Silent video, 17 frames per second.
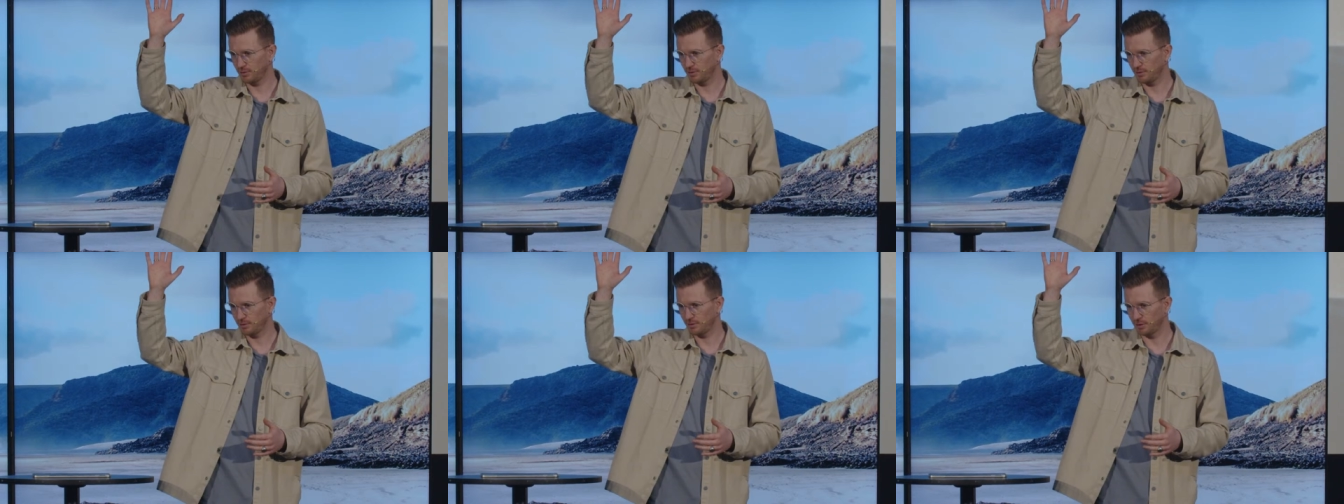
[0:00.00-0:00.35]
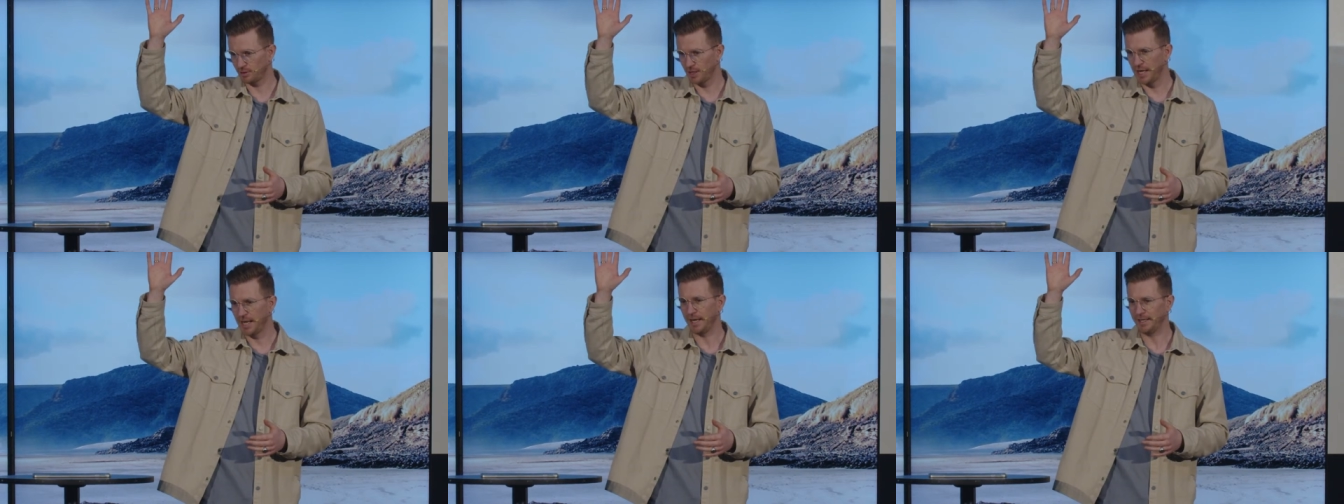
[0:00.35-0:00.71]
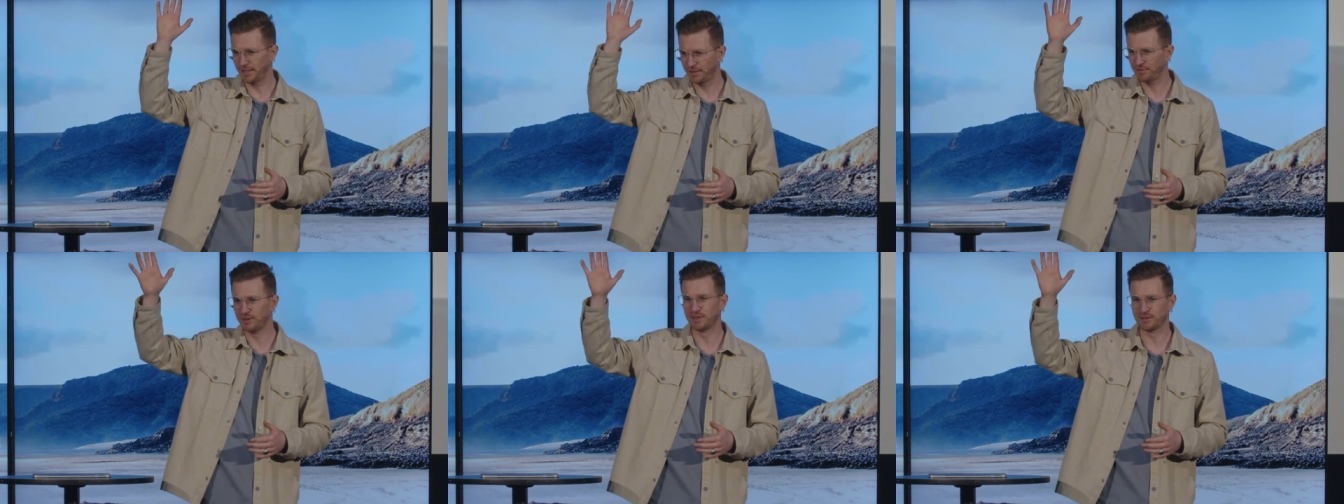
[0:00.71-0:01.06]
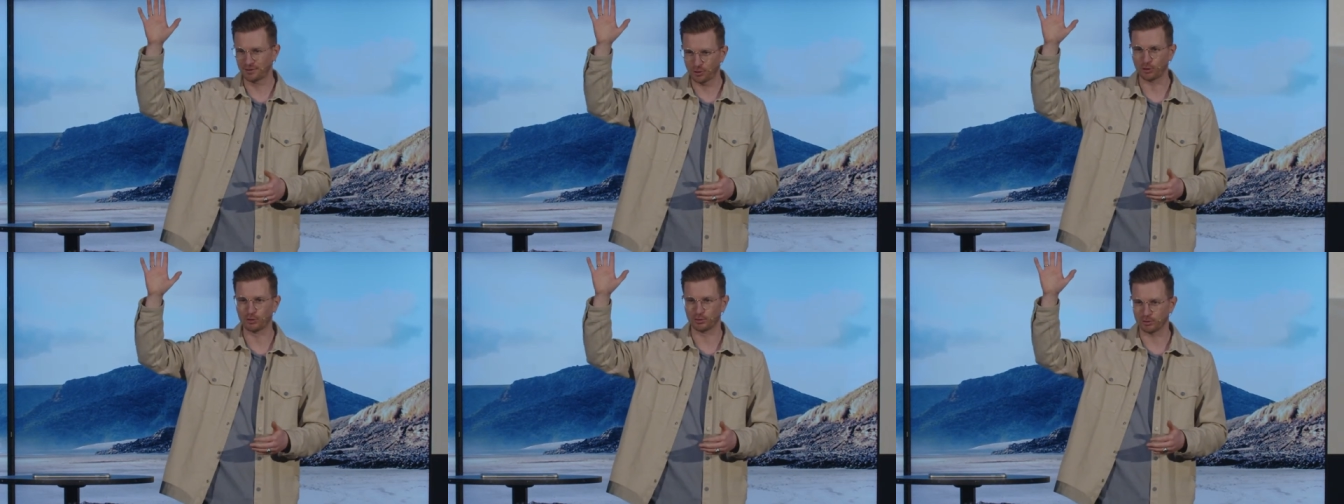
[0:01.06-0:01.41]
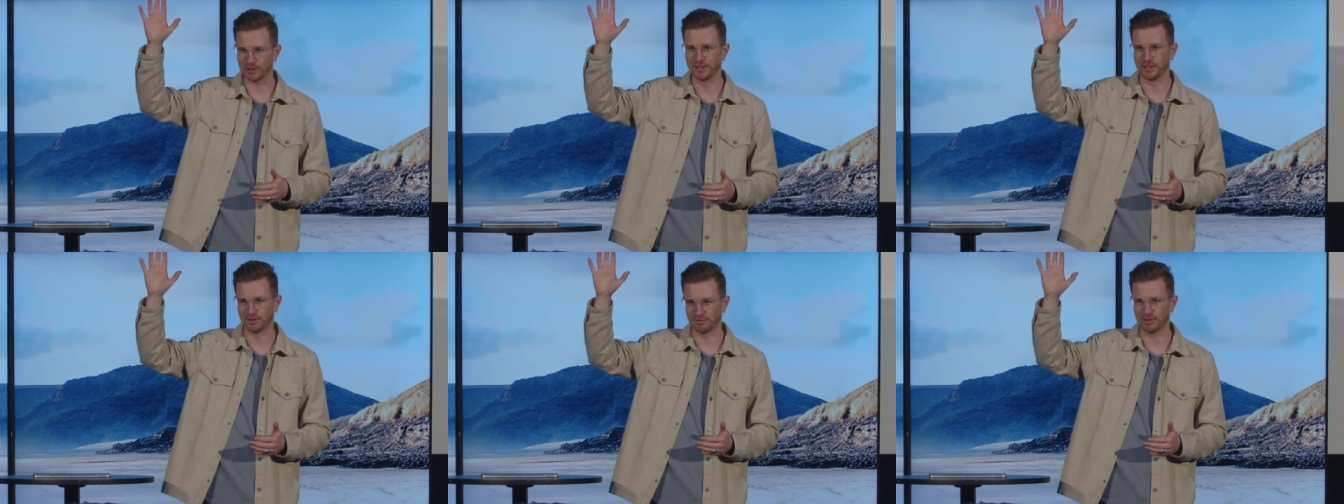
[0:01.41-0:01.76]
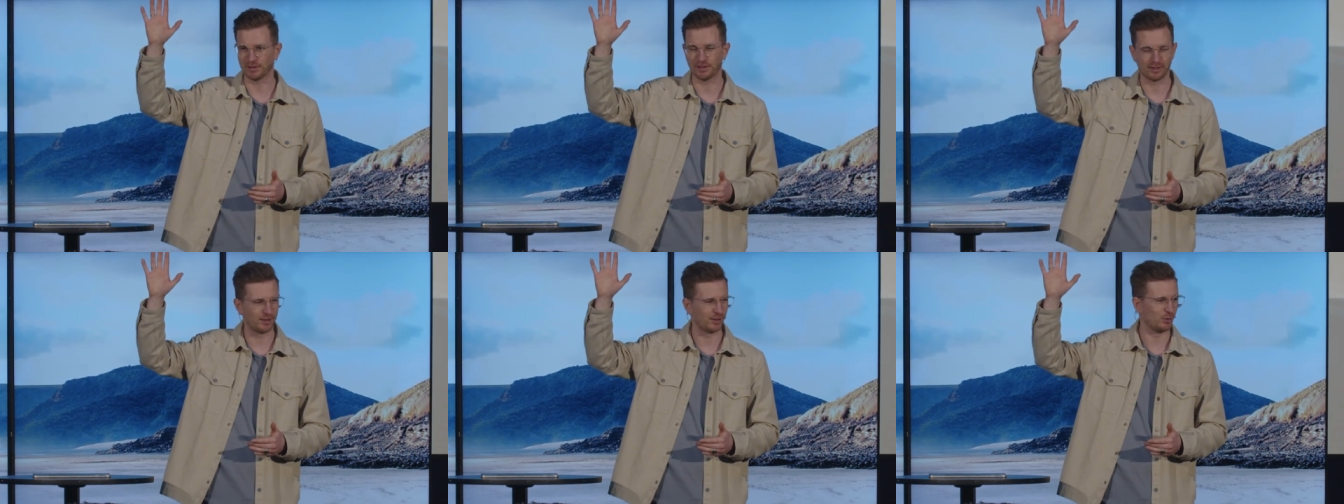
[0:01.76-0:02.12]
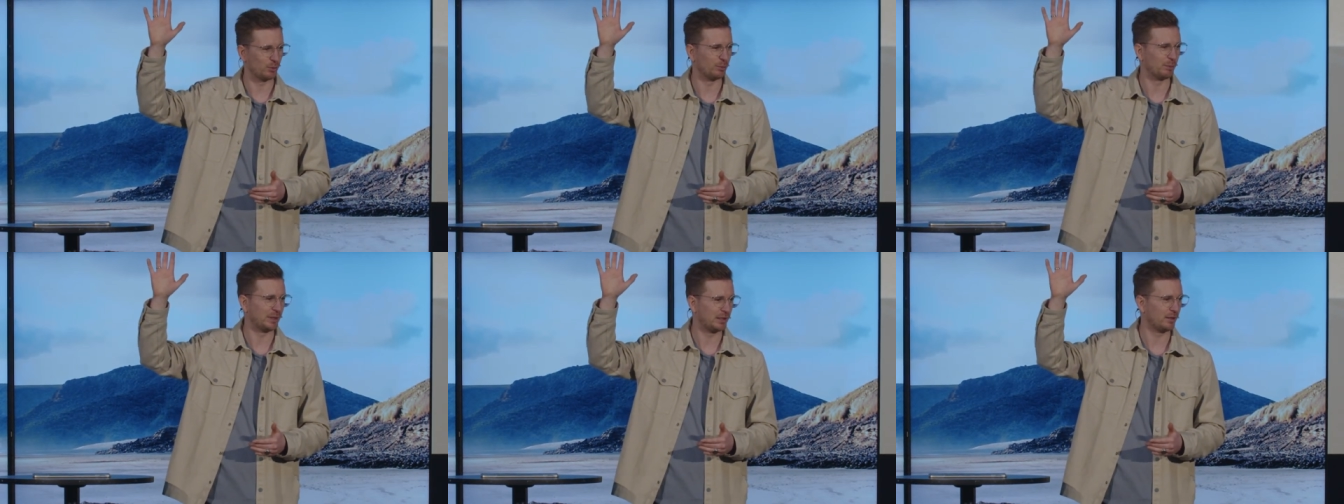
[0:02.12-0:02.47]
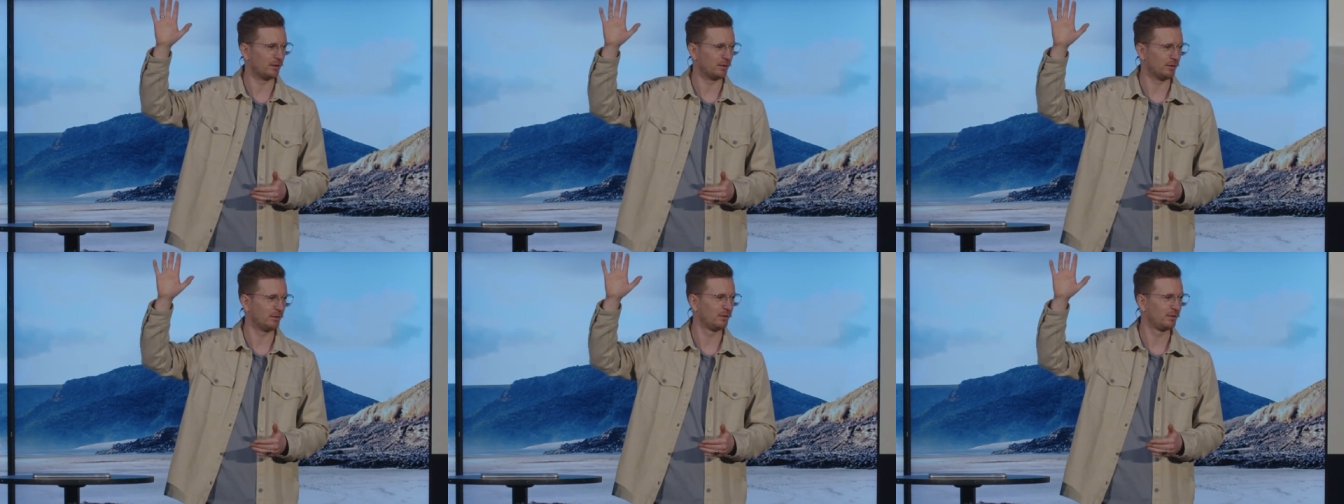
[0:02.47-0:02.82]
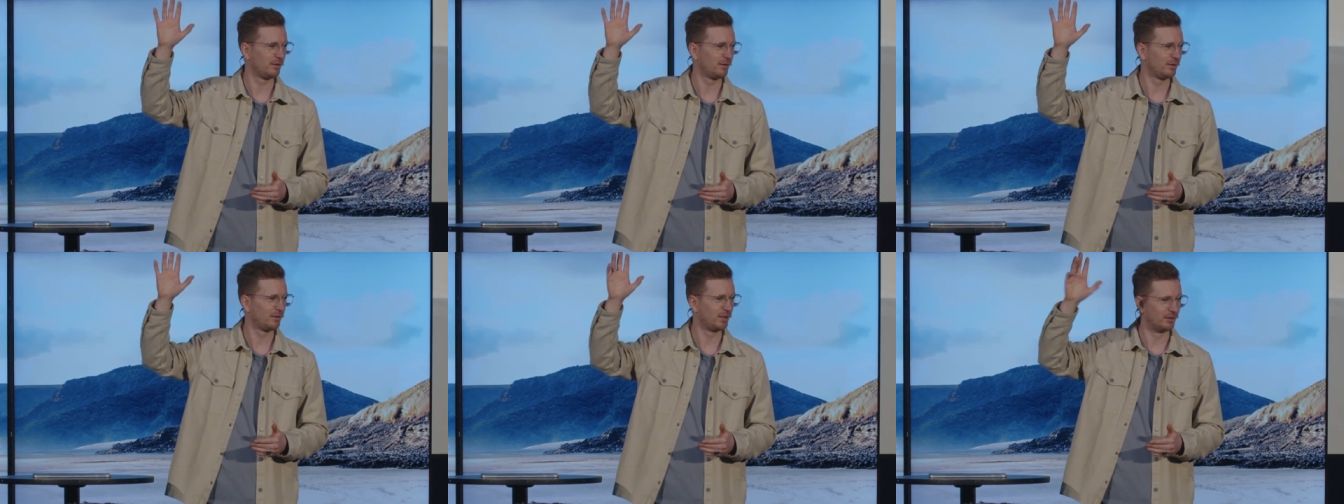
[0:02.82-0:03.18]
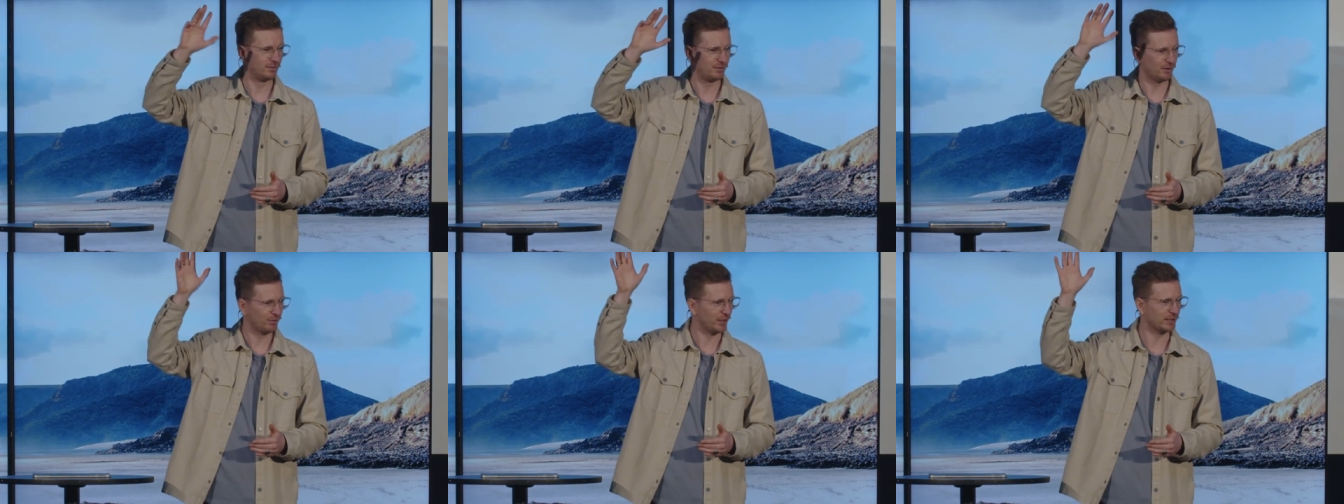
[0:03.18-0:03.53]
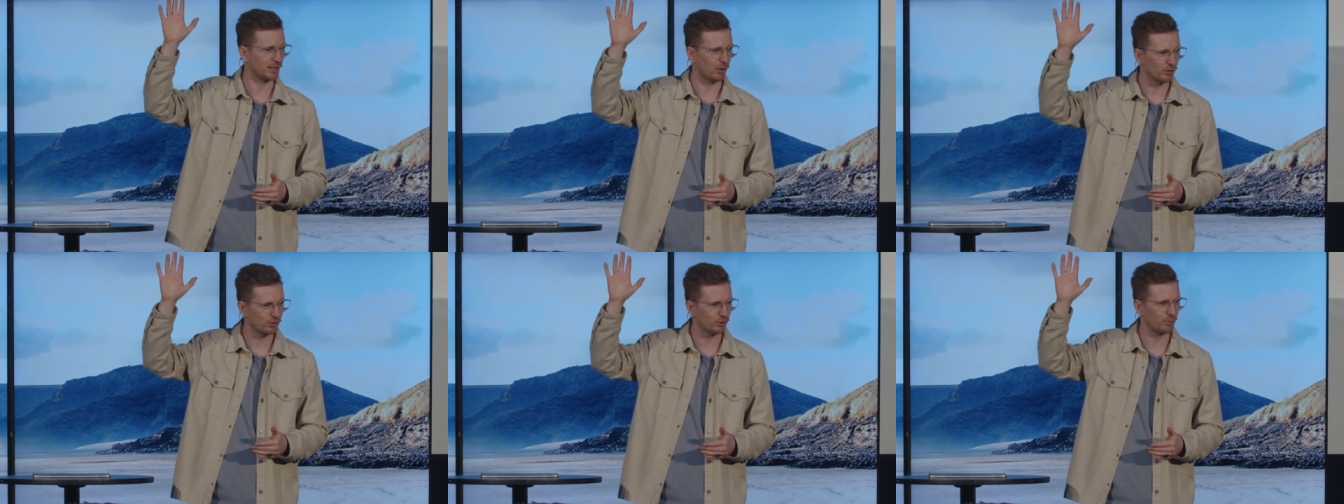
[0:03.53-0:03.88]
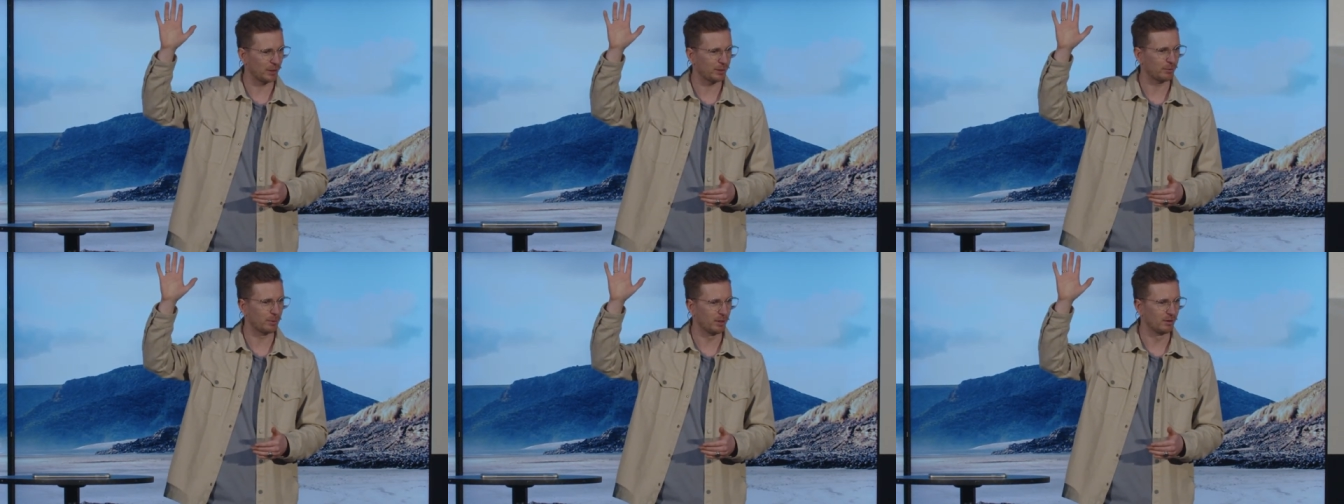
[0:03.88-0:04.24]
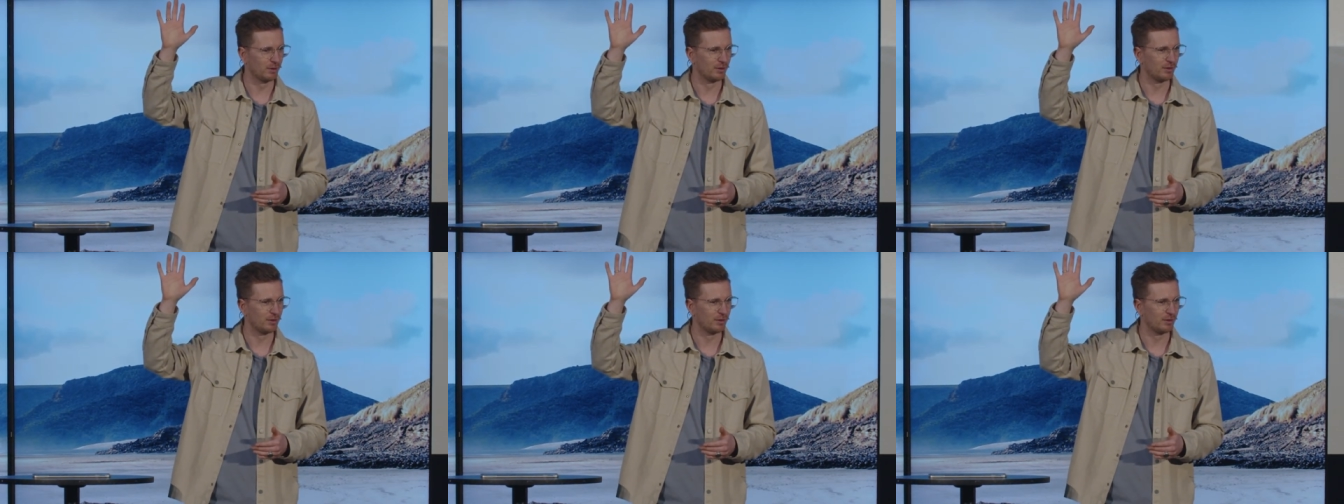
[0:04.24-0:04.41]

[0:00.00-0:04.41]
Ne? Ich will das kontrollieren, was andere über mich denken. Geht es dir vielleicht auch so manchmal?